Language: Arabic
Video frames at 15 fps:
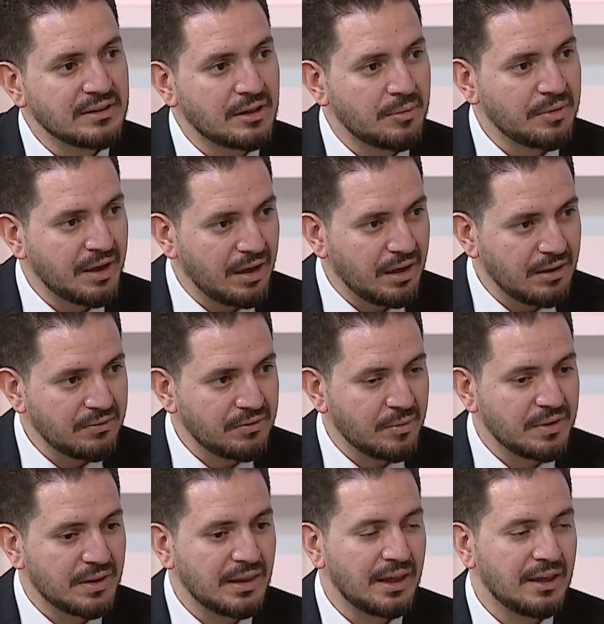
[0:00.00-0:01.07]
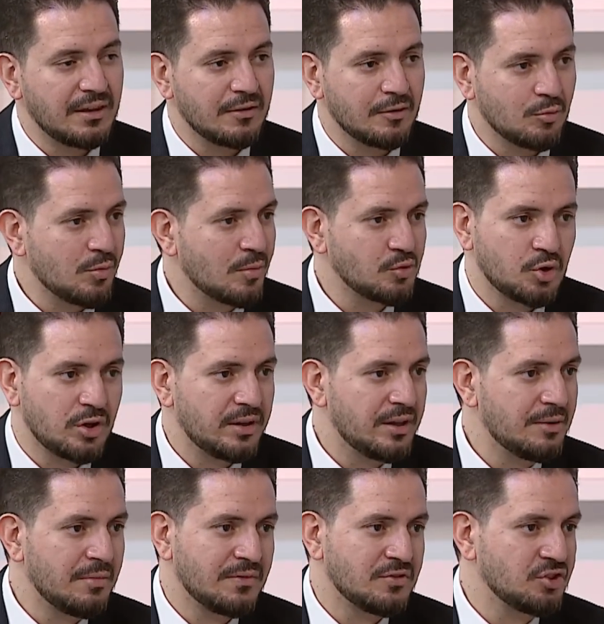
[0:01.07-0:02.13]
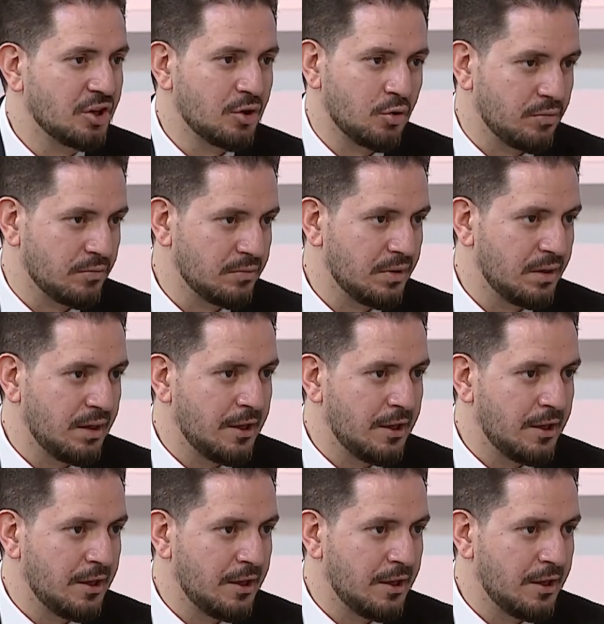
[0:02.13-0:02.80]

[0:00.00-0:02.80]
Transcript: تتابعها فبتلاقي هما مشكلتين ما فيش غيرهم